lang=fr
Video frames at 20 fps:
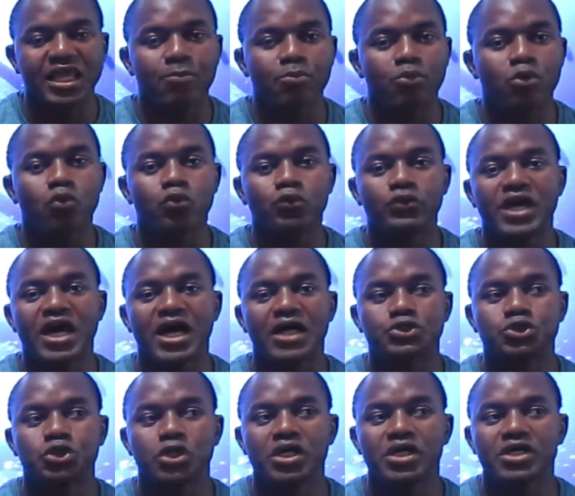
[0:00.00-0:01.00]
beaucoup
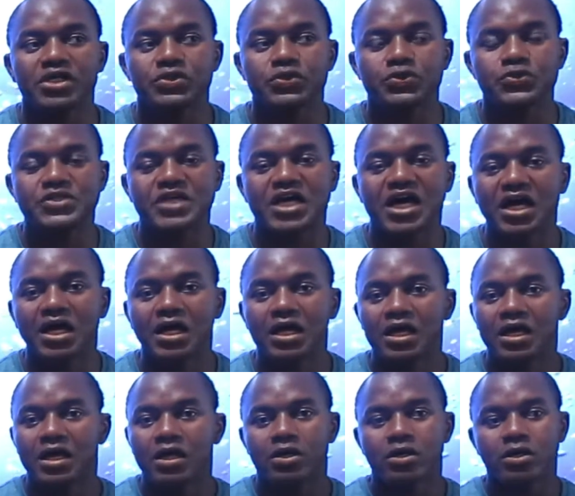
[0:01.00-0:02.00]
d'argent et tout ça,
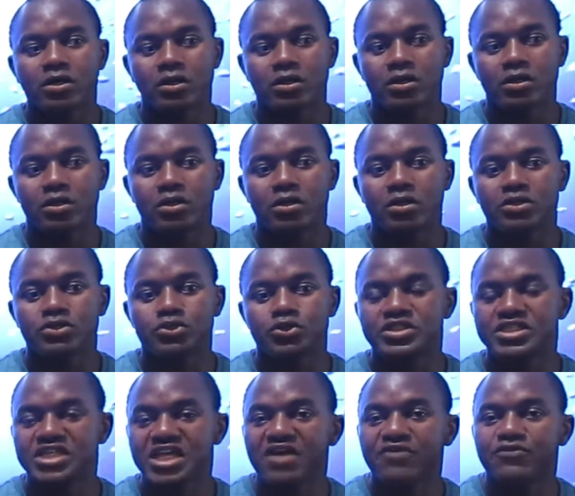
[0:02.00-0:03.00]
euh, je
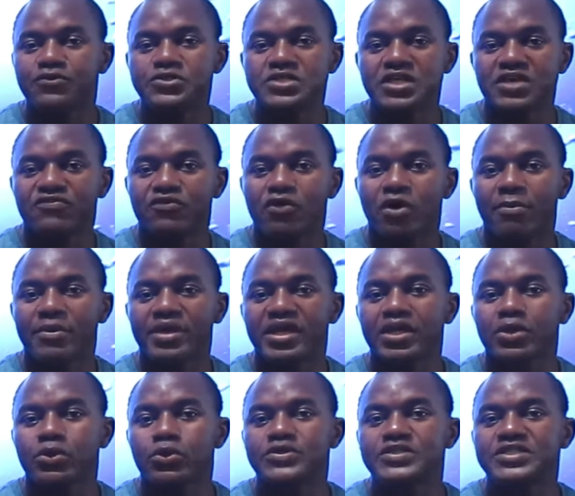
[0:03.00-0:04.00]
tiens à vous
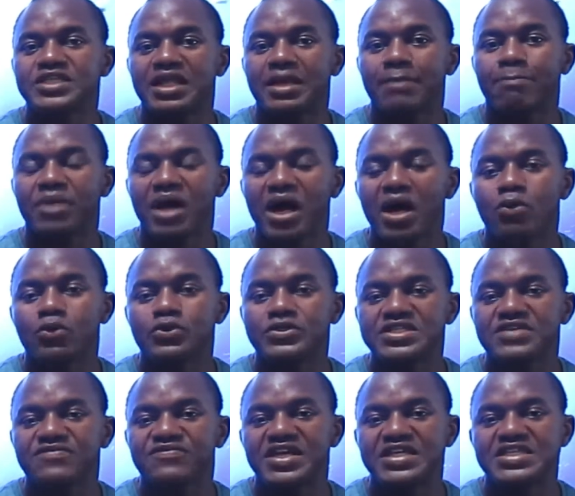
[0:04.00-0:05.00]
informer que ce n'est pas
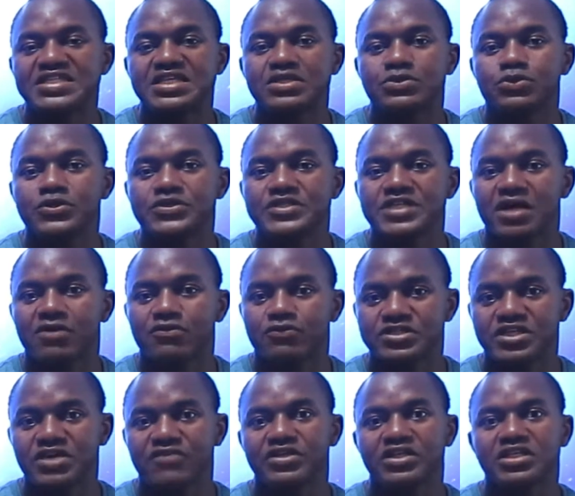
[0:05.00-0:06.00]
aussi facile que ça. Vous
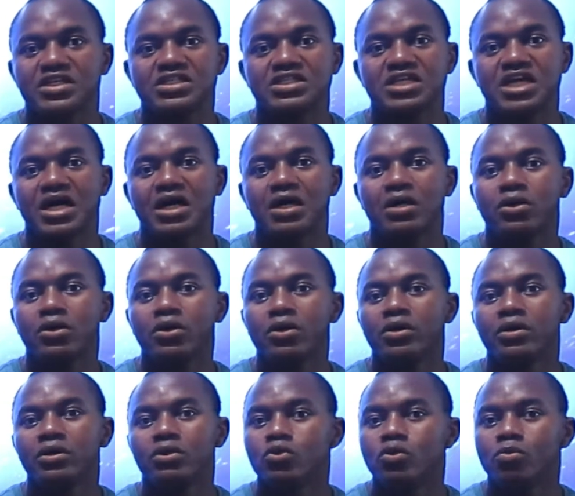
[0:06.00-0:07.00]
savez déjà, un,
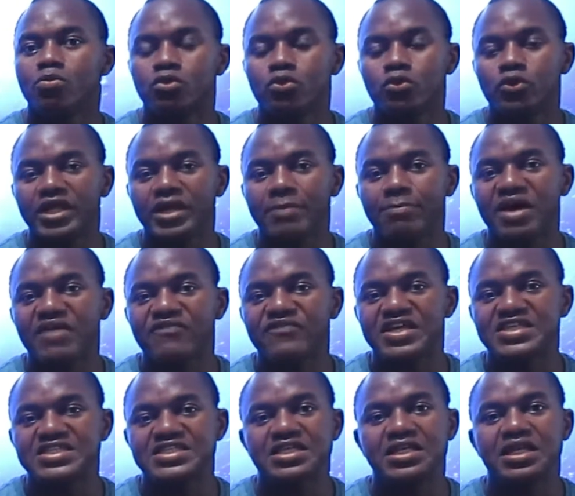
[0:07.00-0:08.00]
le boulot n'est pas
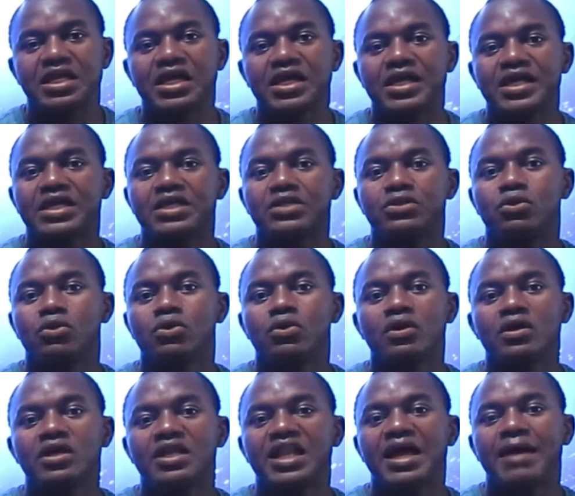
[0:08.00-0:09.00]
facile, et
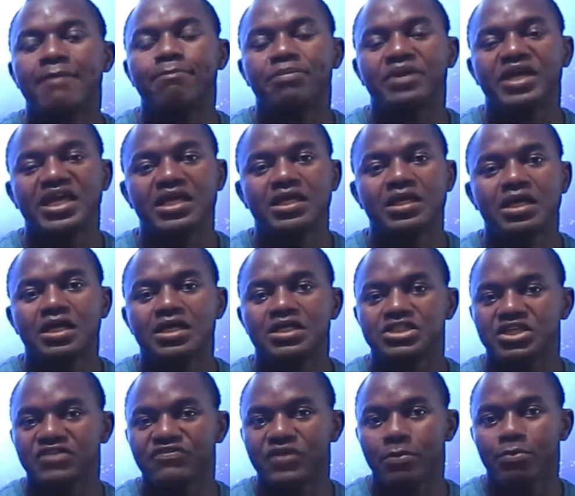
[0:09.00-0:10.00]
deux, la paye.
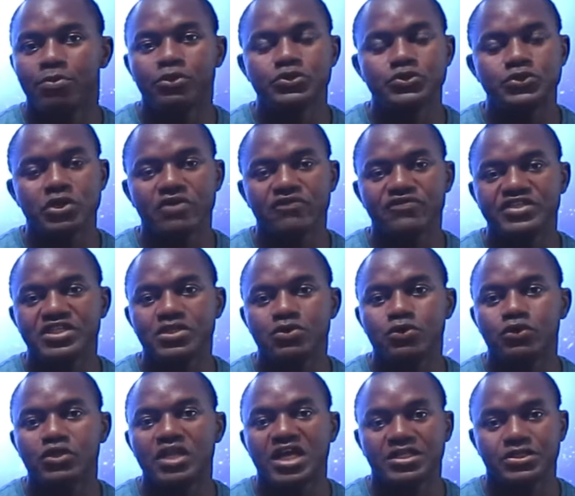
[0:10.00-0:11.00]
J'ai fait plusieurs
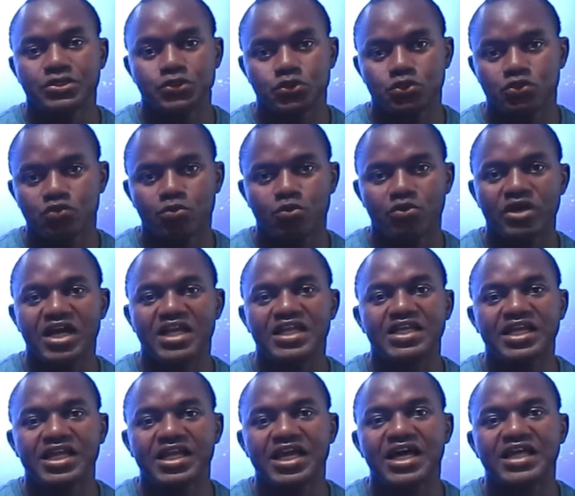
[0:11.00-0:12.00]
vidéos là-dessus, vous pouvez
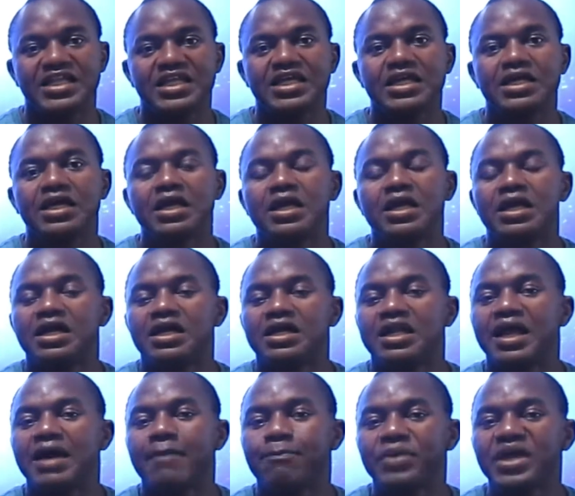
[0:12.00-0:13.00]
aller regarder.
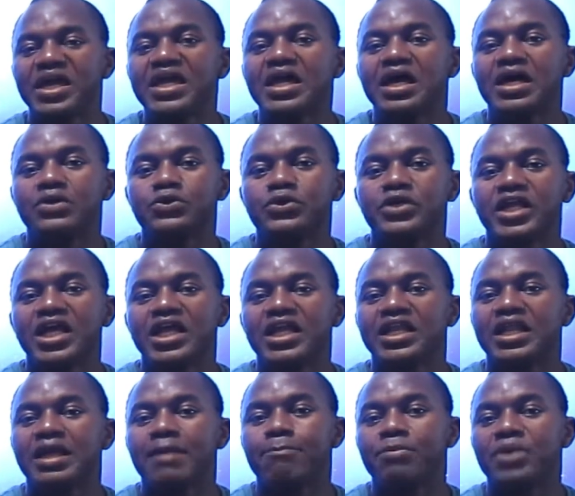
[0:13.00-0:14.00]
La paye en
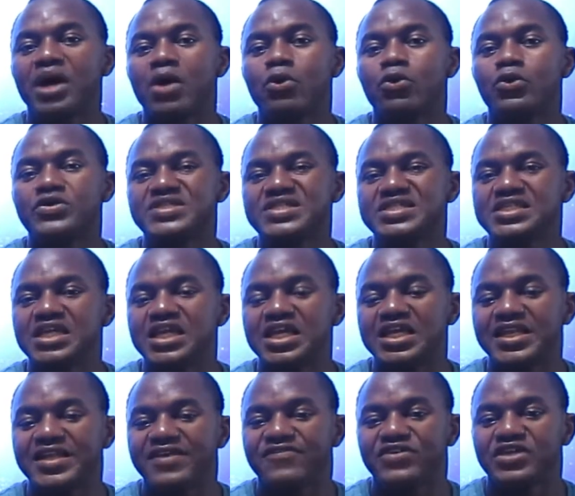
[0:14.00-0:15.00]
Ukraine n'est pas aussi
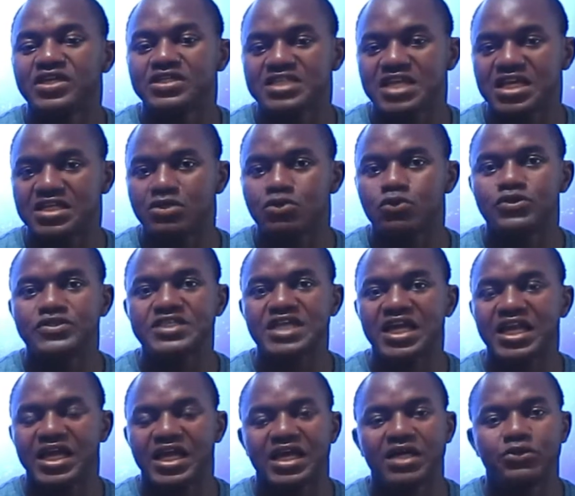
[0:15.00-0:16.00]
élevée, c'est-à-dire le
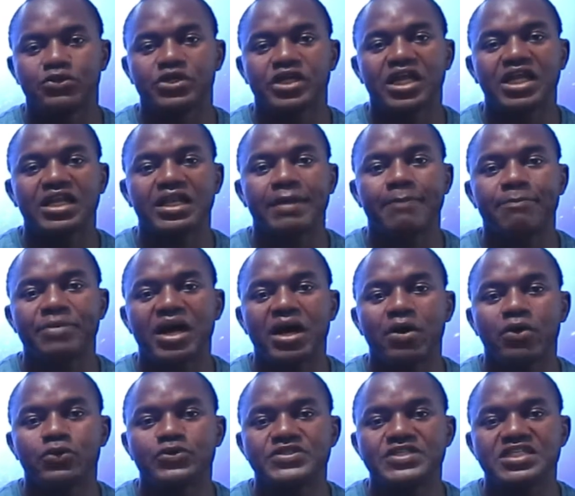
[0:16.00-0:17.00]
salaire en Ukraine n'est
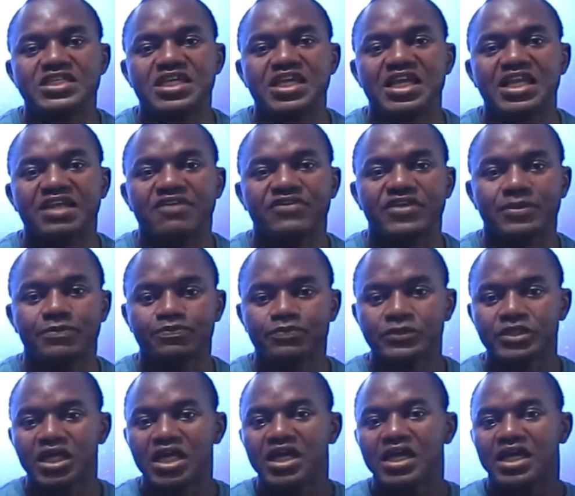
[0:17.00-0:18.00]
pas aussi élevé.
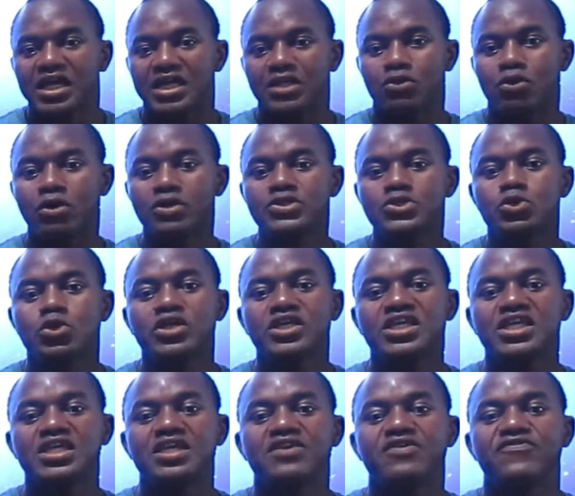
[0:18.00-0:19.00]
Et donc ceux
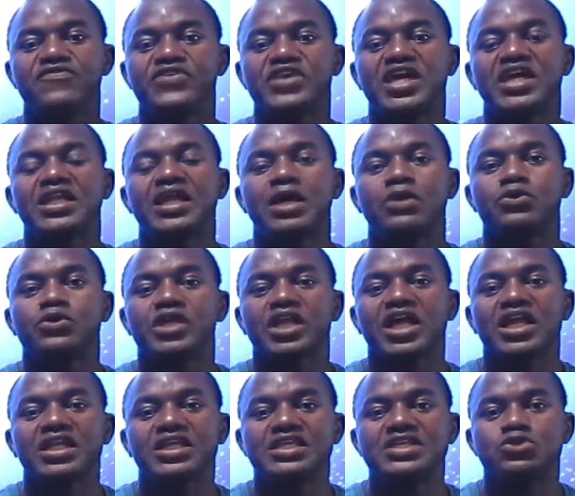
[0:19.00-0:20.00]
qui viennent en
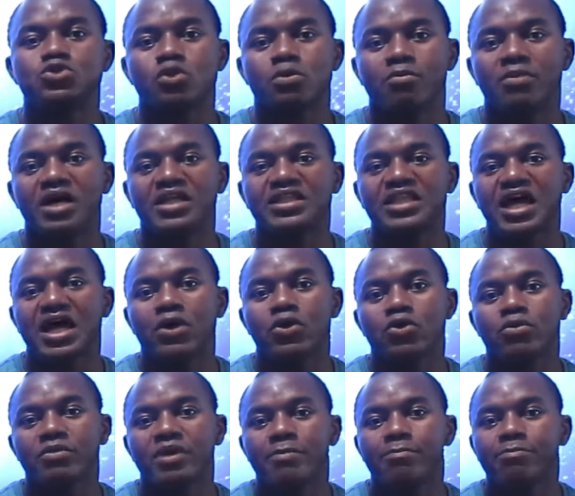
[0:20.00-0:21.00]
Ukraine, qui se mentent à
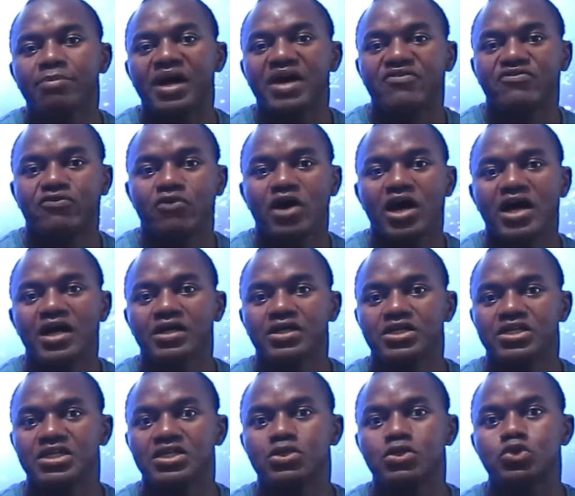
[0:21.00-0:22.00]
eux-mêmes parfois,
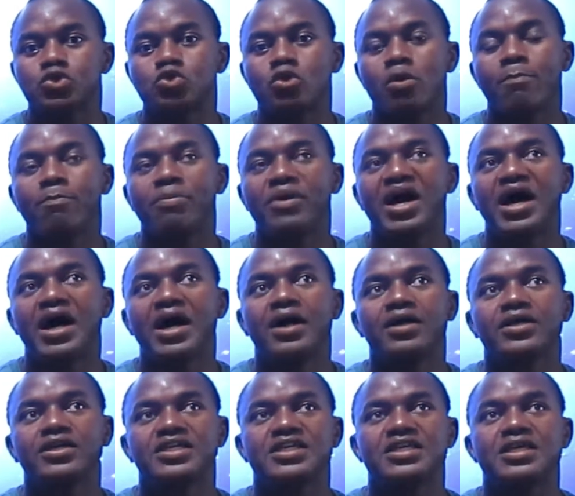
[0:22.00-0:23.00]
qui ne sont pas,
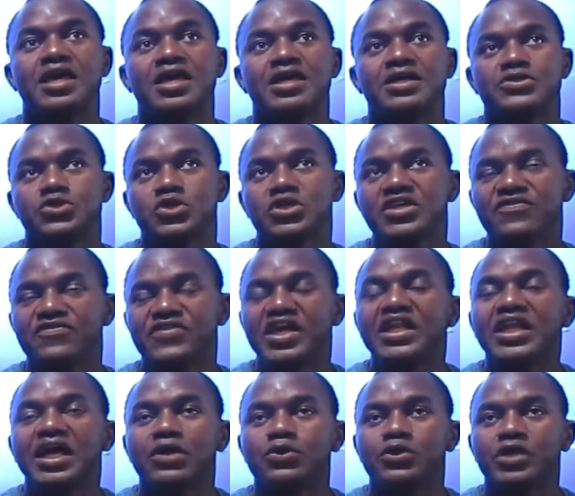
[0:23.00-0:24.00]
qui, ceux qui
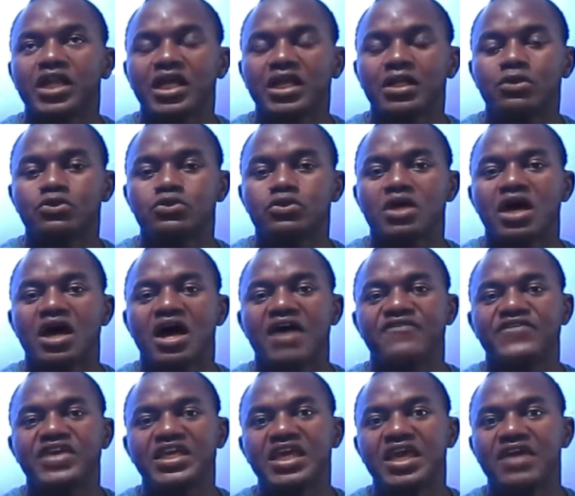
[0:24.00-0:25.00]
viennent en Ukraine
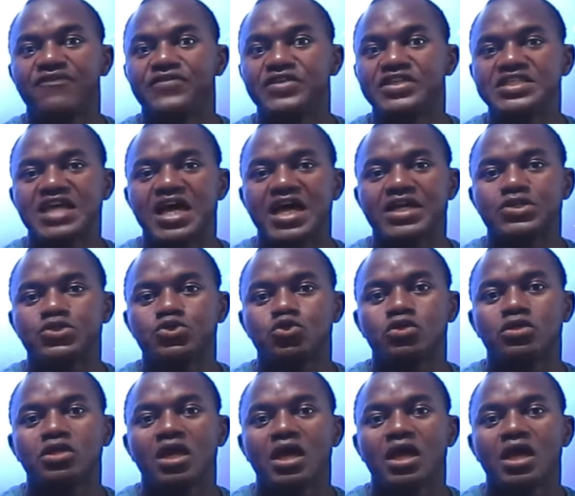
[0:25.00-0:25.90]
avec un visa études,